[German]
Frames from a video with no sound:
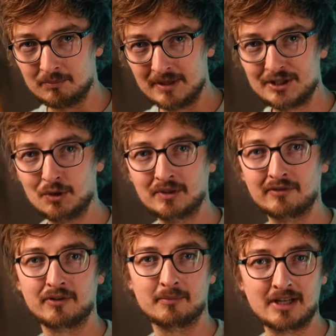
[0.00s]
Millionen
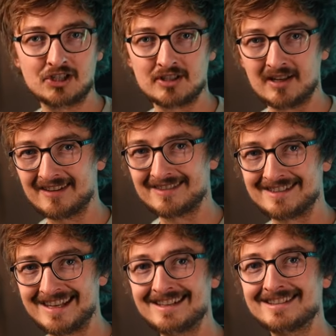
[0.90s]
von Menschen laden
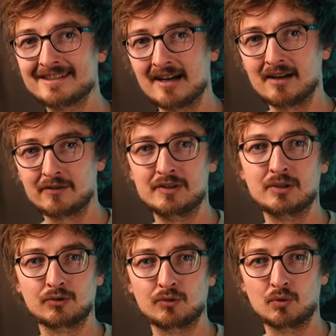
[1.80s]
jeden Tag
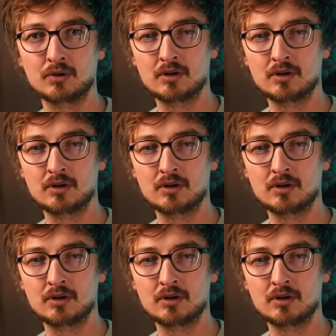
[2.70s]
Videos hoch.